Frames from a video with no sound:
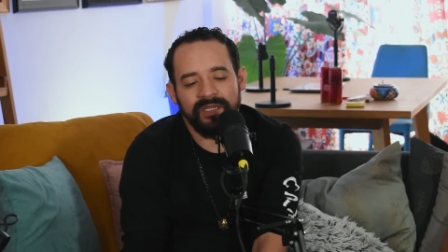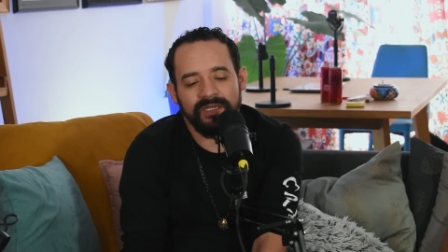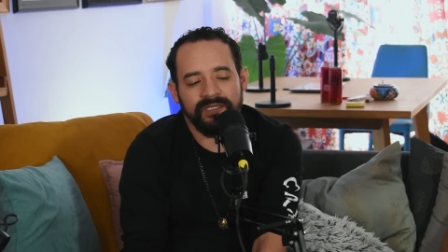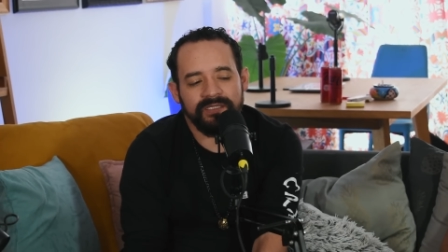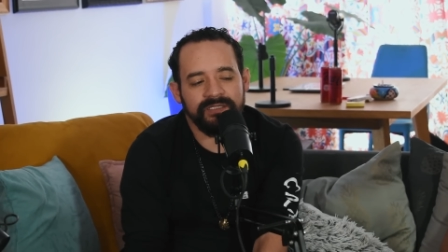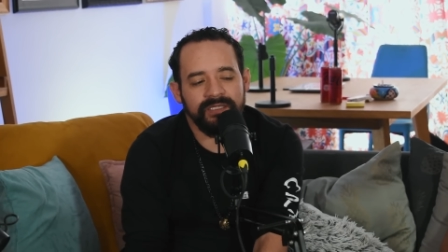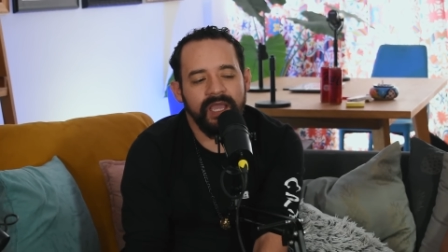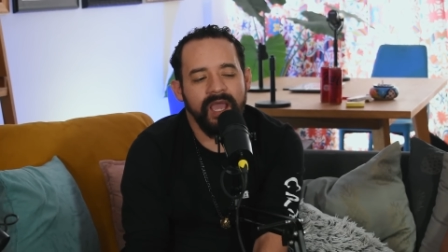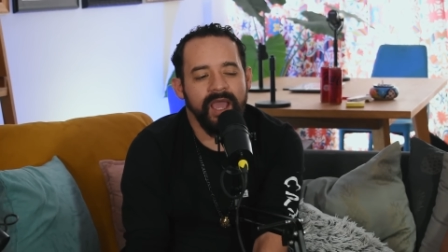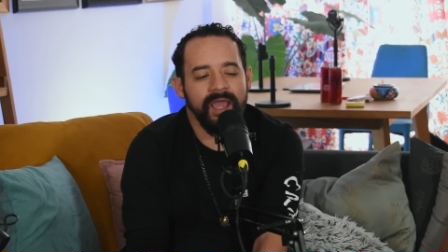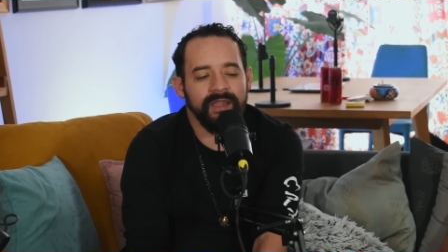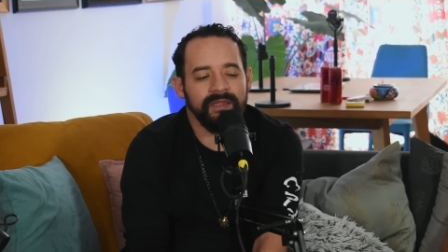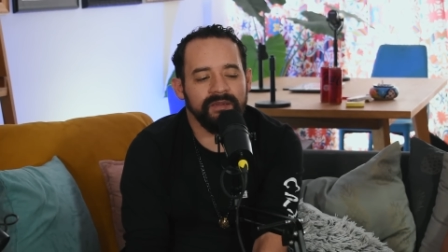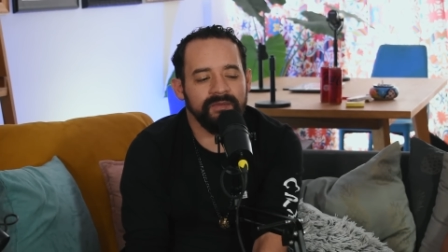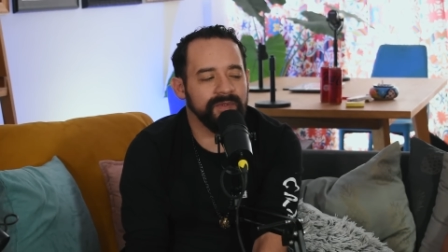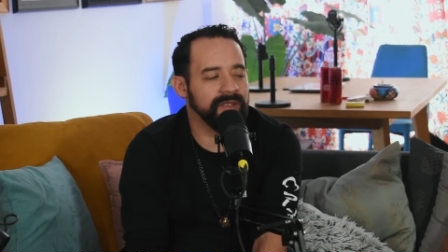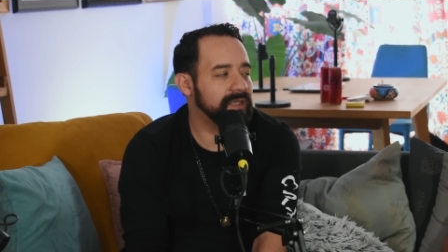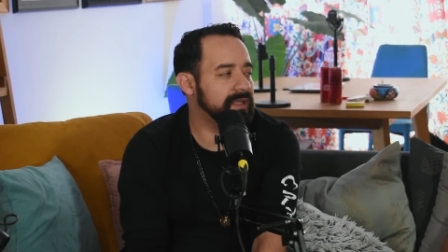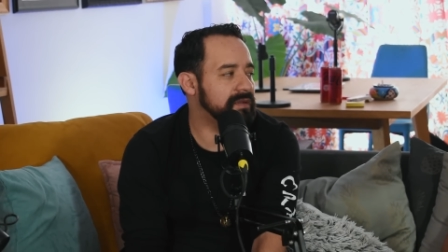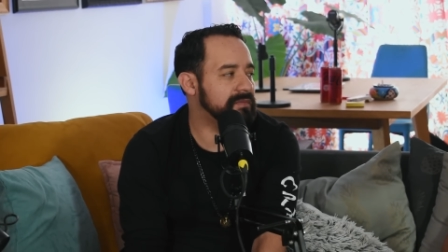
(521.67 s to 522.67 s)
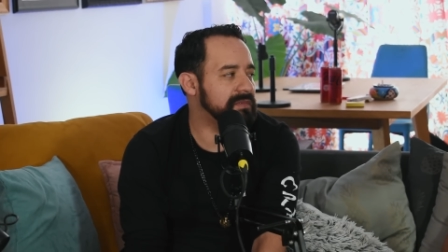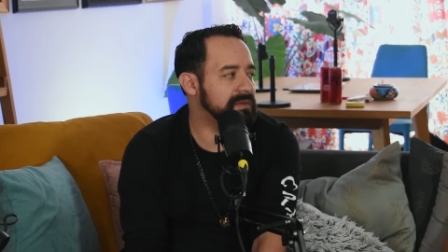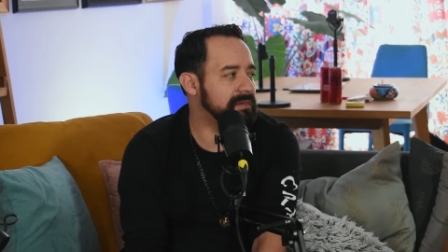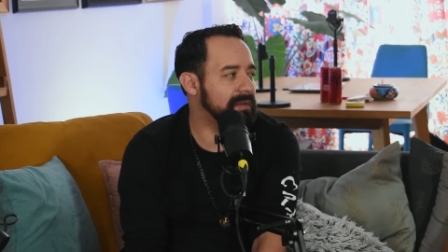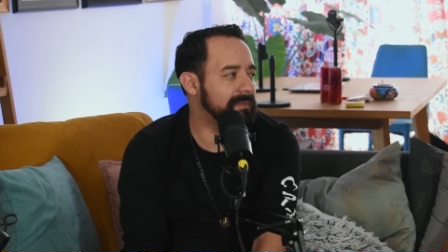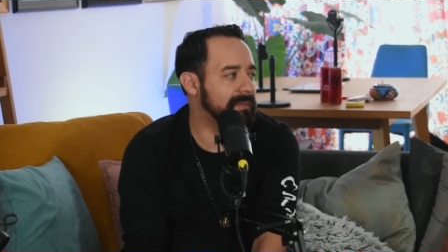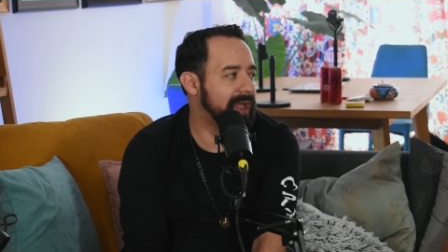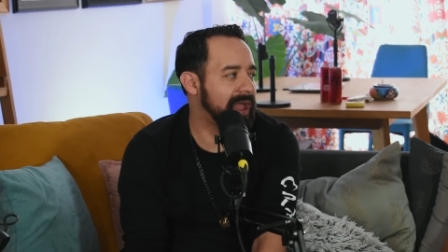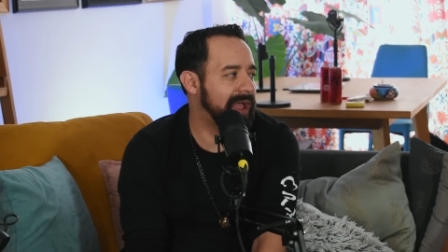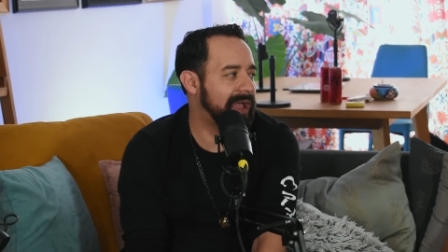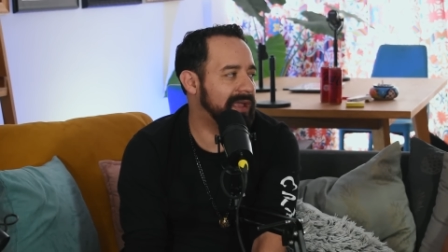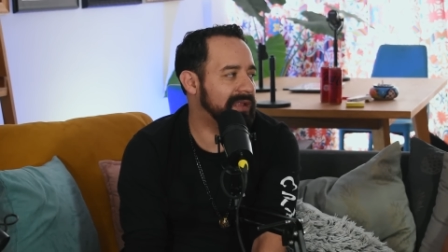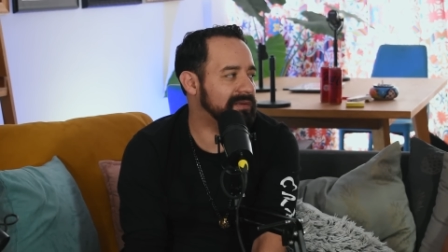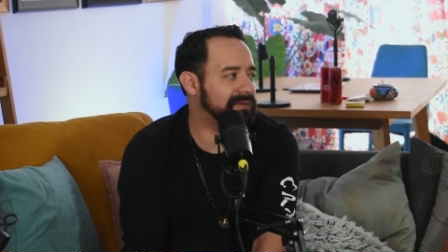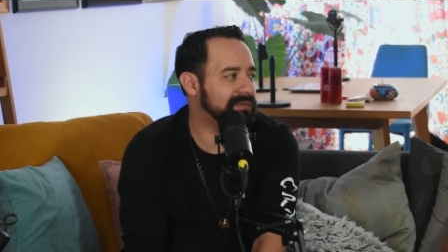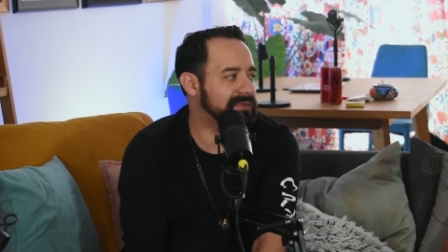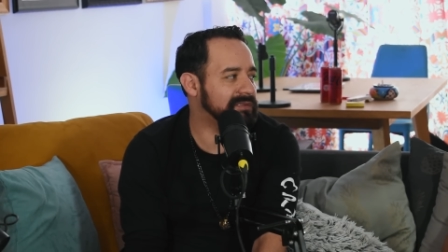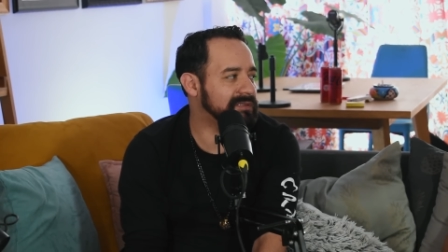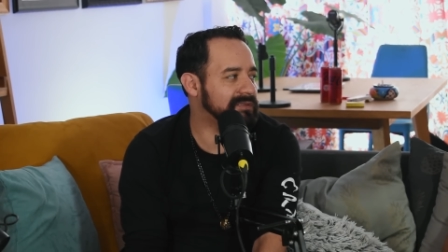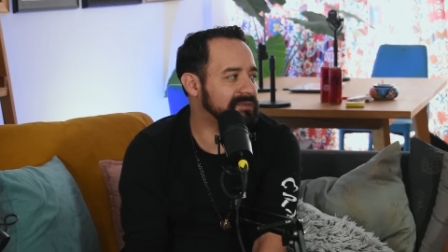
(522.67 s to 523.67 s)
Decía, ay, no me quiere mi mamá, ¿no?